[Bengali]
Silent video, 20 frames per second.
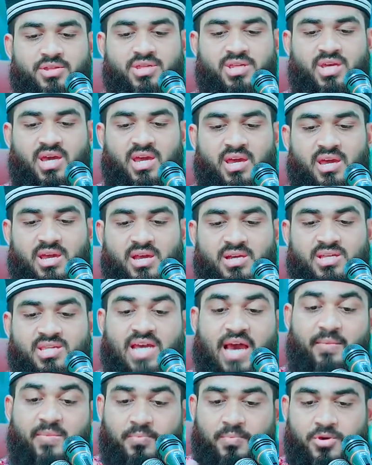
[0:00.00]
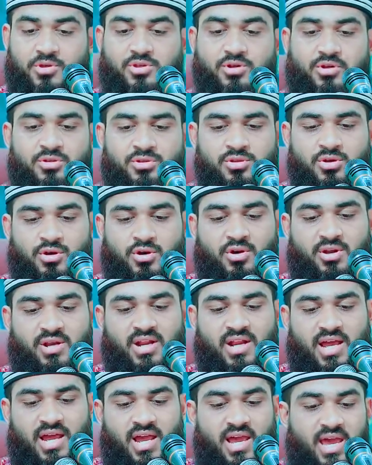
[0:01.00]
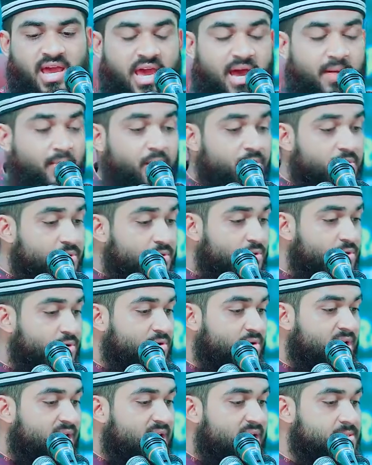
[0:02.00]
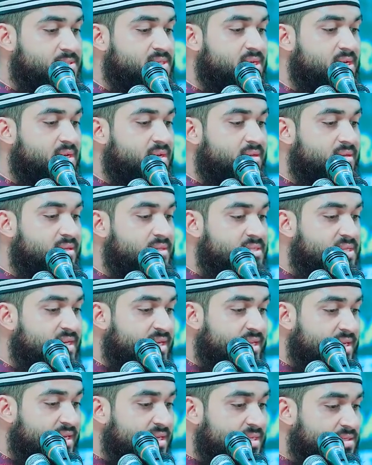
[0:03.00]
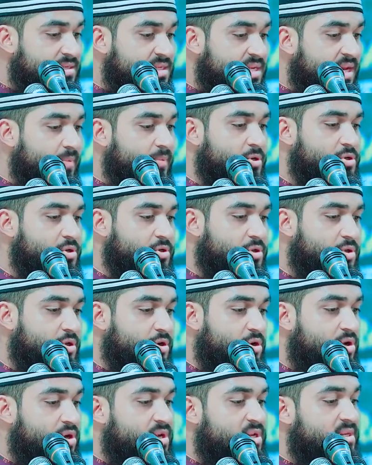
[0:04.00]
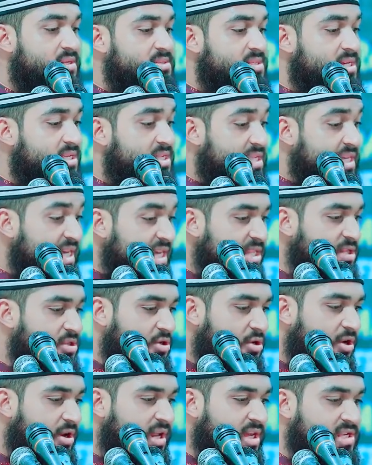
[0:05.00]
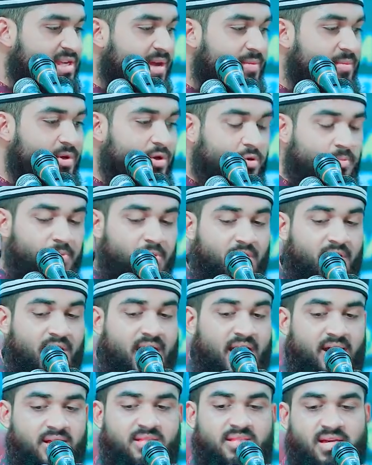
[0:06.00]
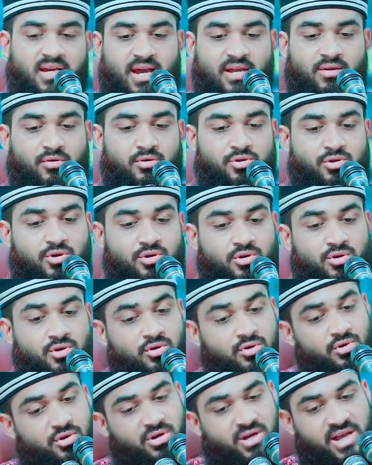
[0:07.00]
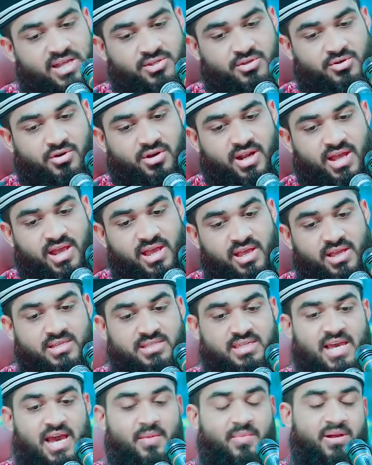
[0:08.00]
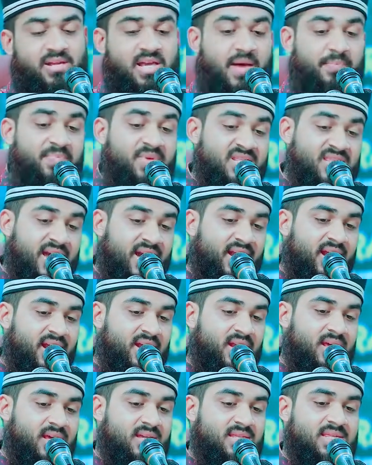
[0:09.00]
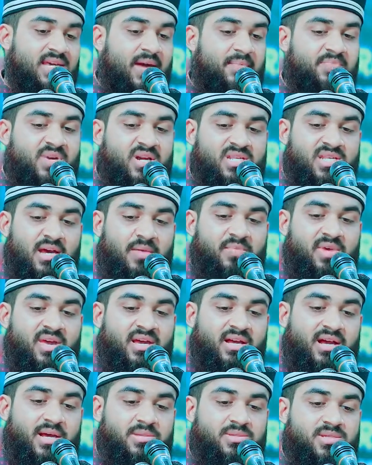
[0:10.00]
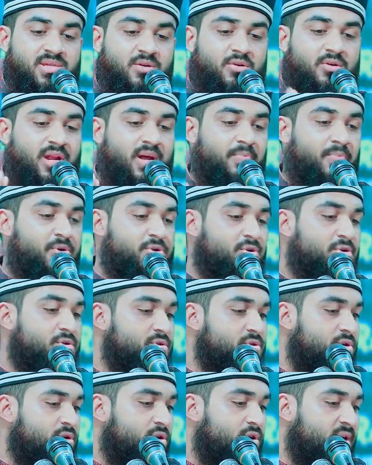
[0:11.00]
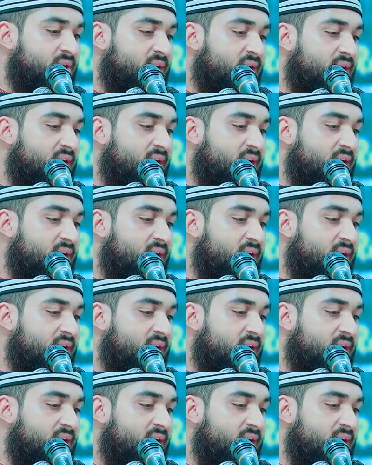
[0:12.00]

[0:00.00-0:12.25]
হচ্ছে স্বামী পছন্দ করে না এমন কোনো কাজ নিজের ইচ্ছাবশত নিজে জিদ করে স্বামীর ওপর রাগ দেখানোর জন্য কোনো কাজ করা যে আপনি জানেন যে আপনার স্বামী এই কাজটি করা পছন্দ করে